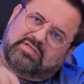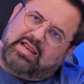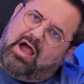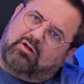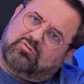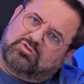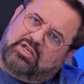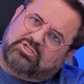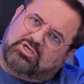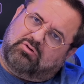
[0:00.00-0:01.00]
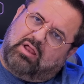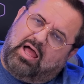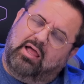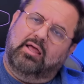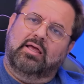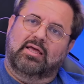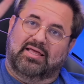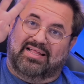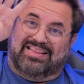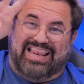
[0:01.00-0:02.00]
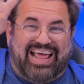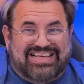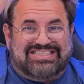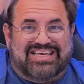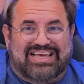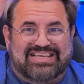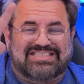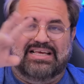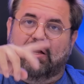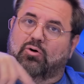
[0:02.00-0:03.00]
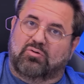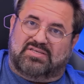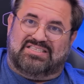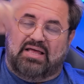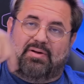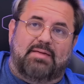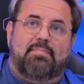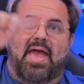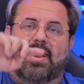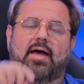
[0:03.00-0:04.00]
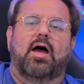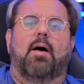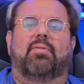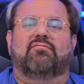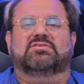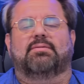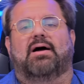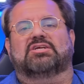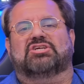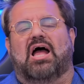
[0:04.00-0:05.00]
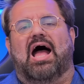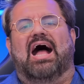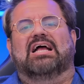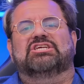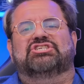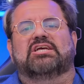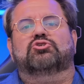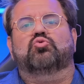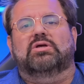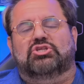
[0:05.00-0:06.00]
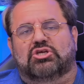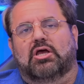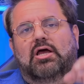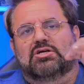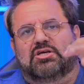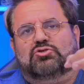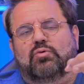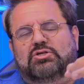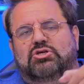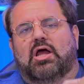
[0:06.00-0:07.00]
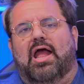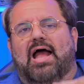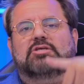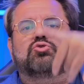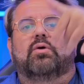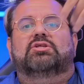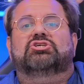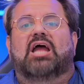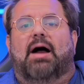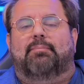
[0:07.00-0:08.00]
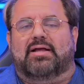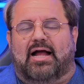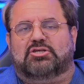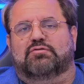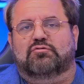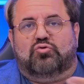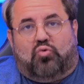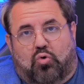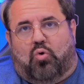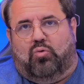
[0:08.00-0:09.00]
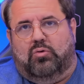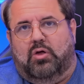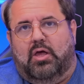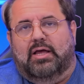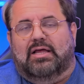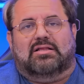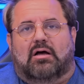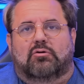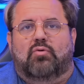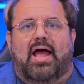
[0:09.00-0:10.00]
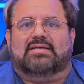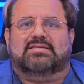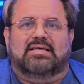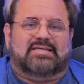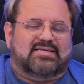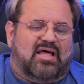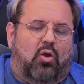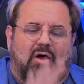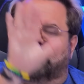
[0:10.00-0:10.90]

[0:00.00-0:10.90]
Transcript: o serial, tudo direitinho lá. Em três dias, o sistema libera para você baixar a G Suite. G Suite é a suíte de aplicativos do Google. Então não é assim, você instalou o